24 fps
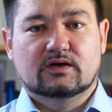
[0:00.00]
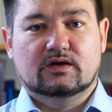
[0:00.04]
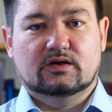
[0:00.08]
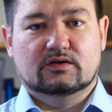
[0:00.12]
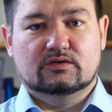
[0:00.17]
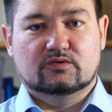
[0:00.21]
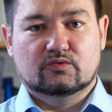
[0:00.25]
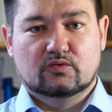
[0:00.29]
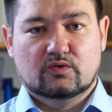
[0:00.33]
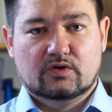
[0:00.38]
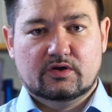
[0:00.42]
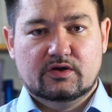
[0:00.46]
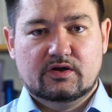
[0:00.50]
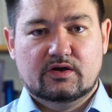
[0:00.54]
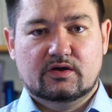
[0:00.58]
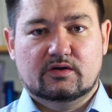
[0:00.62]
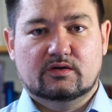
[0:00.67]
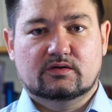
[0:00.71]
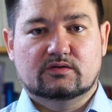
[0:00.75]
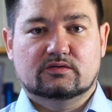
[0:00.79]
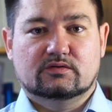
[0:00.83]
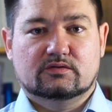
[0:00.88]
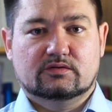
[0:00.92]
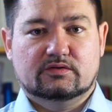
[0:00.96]

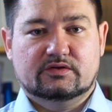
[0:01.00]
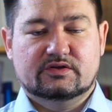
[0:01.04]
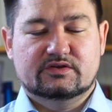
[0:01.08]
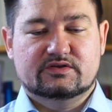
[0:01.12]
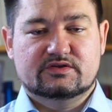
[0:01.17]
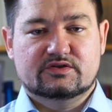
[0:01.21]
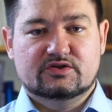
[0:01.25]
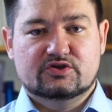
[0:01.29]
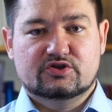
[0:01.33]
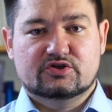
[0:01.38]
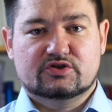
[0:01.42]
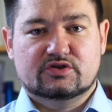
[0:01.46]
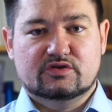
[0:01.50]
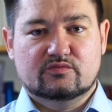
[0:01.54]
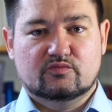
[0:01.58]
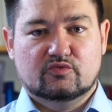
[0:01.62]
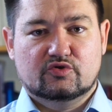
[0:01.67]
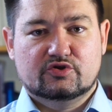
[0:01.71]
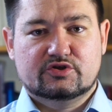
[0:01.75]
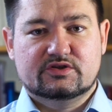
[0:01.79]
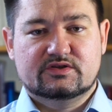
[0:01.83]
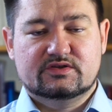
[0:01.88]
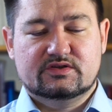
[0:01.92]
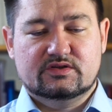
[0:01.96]
которые единичной
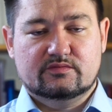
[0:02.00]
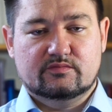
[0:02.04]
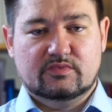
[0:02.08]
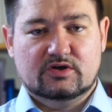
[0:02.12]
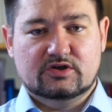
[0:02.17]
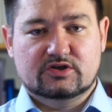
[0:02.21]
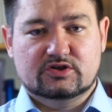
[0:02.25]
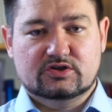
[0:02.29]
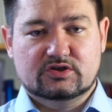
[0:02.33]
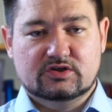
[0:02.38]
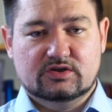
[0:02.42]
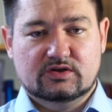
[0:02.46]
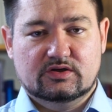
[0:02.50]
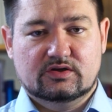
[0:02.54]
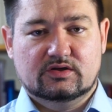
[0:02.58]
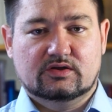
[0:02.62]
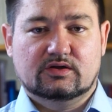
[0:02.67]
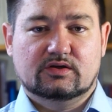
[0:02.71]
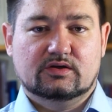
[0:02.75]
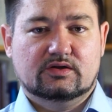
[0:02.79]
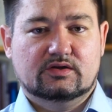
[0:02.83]
мощности и большие.